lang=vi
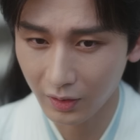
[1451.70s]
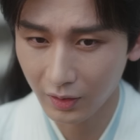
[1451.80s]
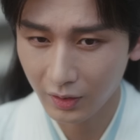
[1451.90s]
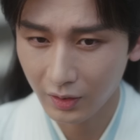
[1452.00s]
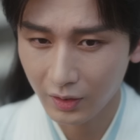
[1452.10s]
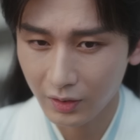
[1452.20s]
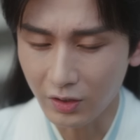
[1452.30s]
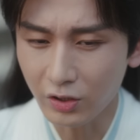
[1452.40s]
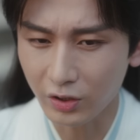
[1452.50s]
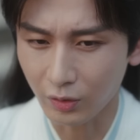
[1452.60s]
ông mau đưa tờ
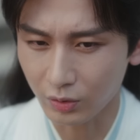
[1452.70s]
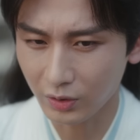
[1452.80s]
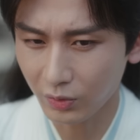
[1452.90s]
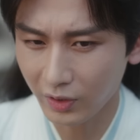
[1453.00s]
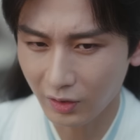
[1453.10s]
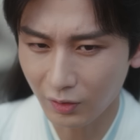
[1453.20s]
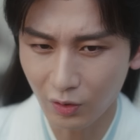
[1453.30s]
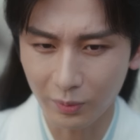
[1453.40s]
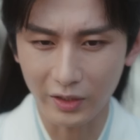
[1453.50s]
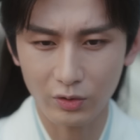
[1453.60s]
giấy trắng trong tay ra
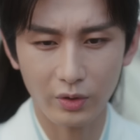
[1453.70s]
đây.